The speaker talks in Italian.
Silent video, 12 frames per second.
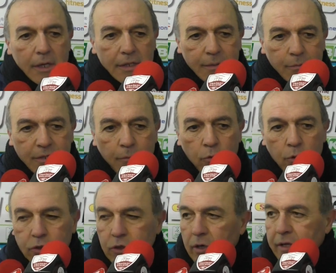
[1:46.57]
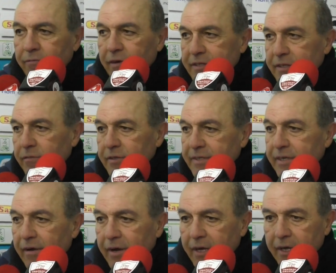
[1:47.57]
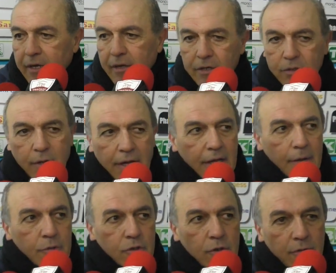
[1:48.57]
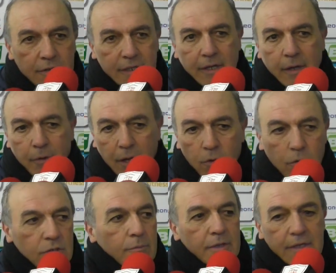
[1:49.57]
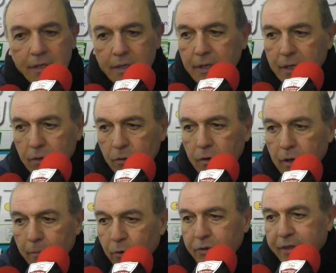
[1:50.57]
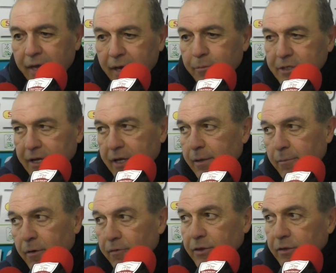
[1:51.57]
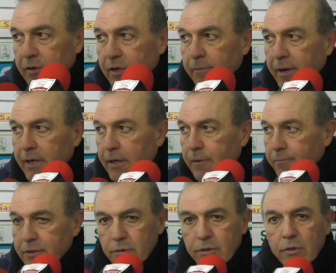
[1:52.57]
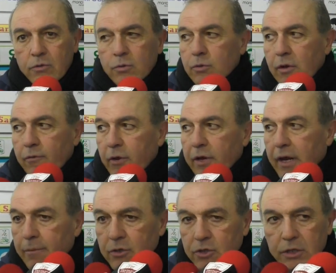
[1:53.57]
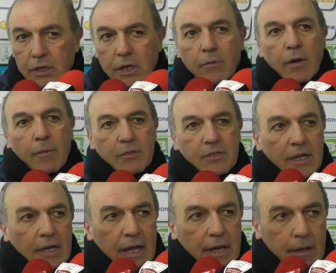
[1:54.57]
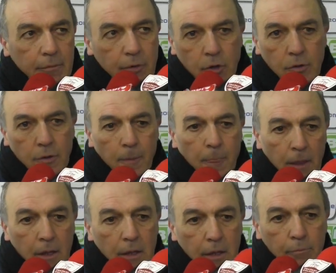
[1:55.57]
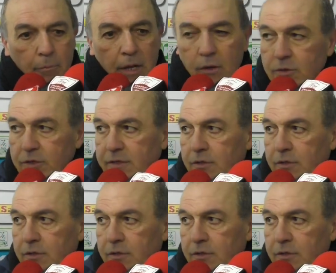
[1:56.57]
siamo stati molto solidi in fase difensiva, che è la squadra che era la peggiore difesa del campionato, oggi me, noi la porta al Pescagna abbiamo fatto vedere mai, eh. soltanto su un tiro fuori alle macchine e quella mischia in aria, però bene così